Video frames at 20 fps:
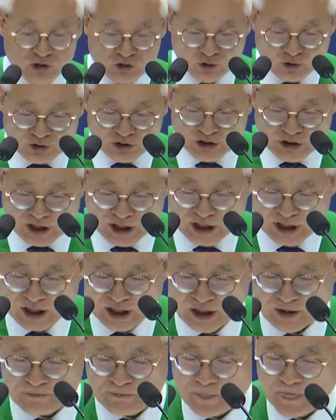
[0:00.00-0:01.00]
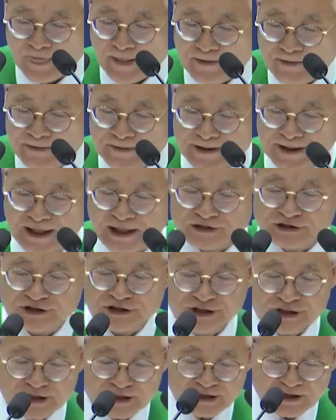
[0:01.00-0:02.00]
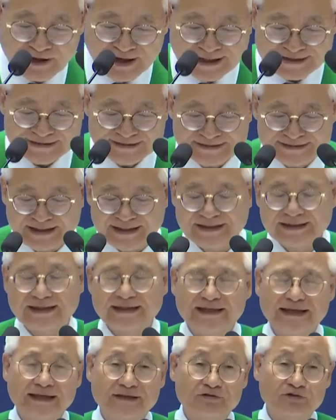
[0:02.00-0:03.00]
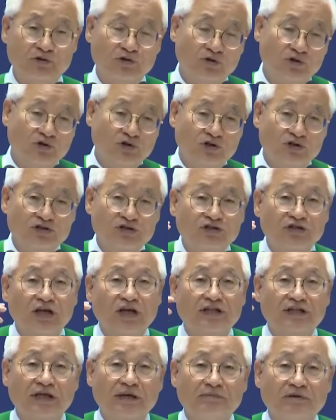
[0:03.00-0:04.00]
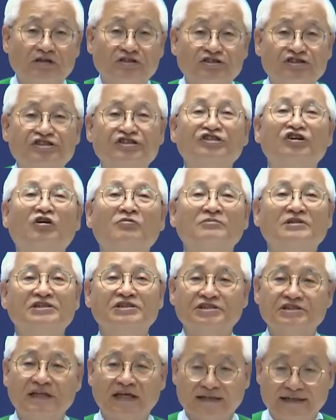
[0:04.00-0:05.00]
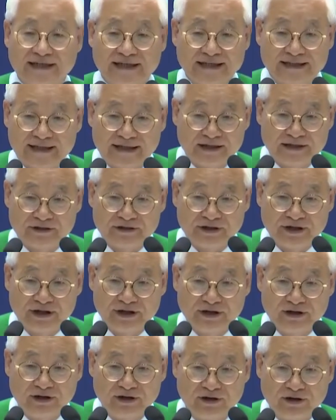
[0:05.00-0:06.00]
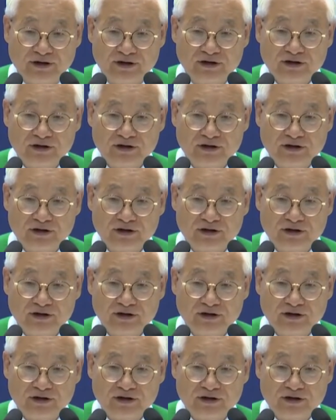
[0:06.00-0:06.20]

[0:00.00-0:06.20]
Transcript: 그러니까 우리가 신령한 세계에 눈을 뜨게 되면 시험이 시작되게 되는 거예요.